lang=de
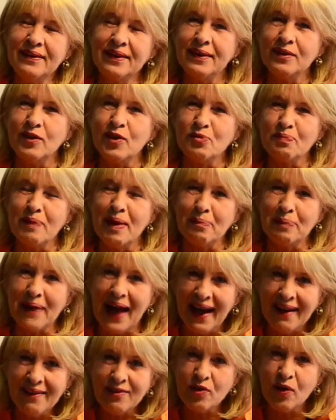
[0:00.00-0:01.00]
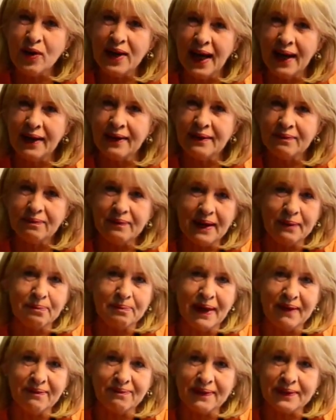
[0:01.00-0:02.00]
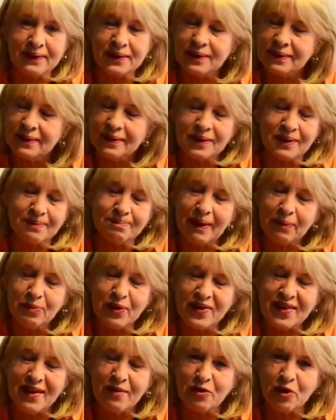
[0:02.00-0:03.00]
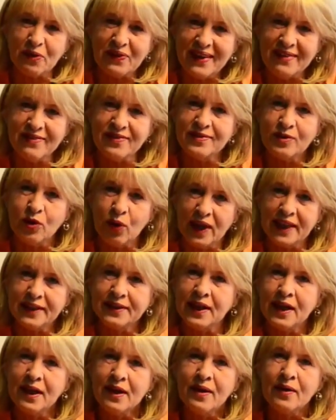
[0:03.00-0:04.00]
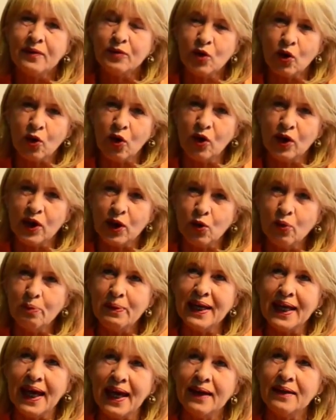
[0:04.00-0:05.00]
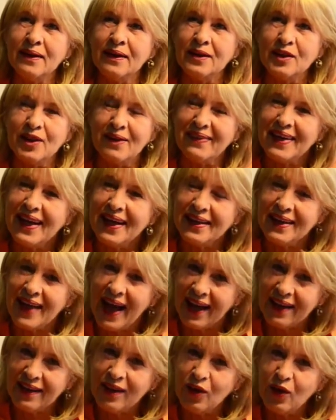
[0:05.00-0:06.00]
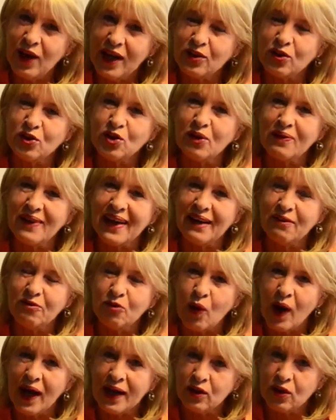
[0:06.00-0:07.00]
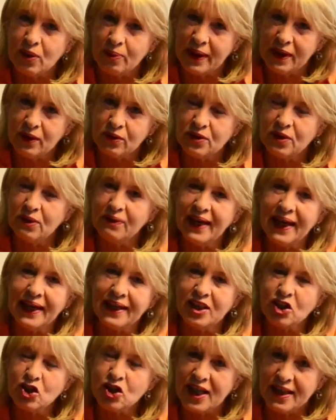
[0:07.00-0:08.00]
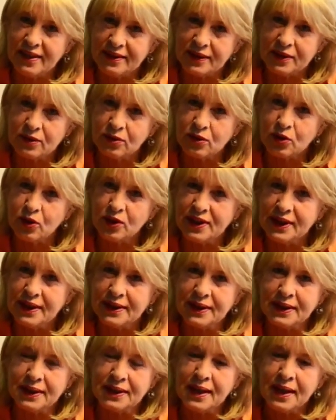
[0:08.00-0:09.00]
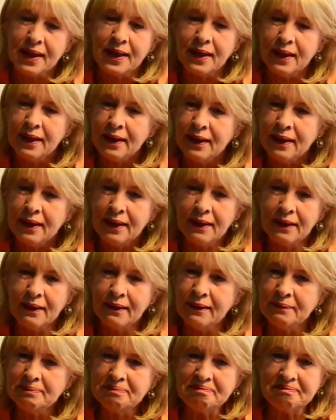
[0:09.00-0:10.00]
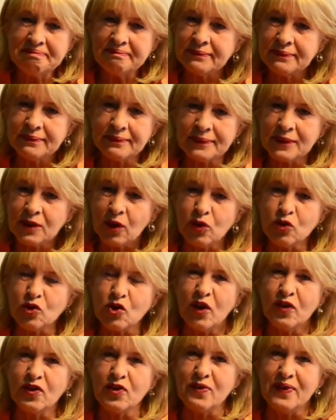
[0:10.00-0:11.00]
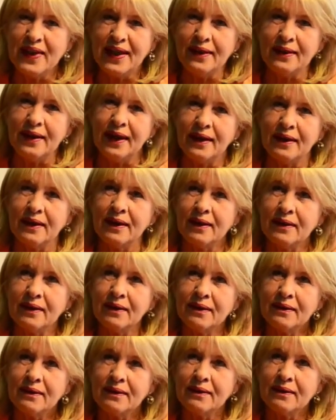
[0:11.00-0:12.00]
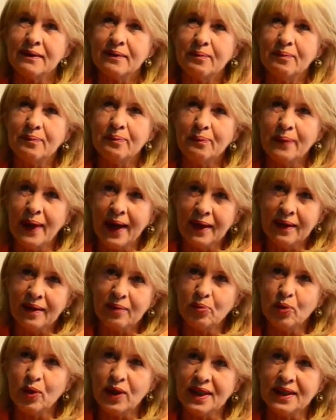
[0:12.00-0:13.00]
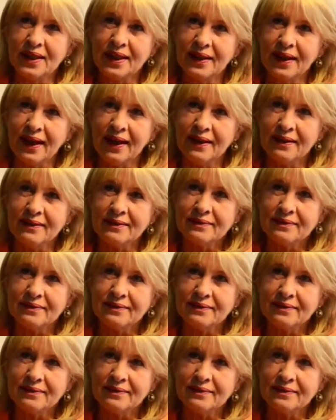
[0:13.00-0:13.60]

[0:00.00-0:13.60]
Nicht das Blabla, sondern wenn man, man muss einfach wissen, halt, da kann ich umgehen, da werde ich angehört und da werde ich wahrgenommen und da werde ich geschätzt. Und das ist ähm, ganz, ganz wichtig bei einem Politiker.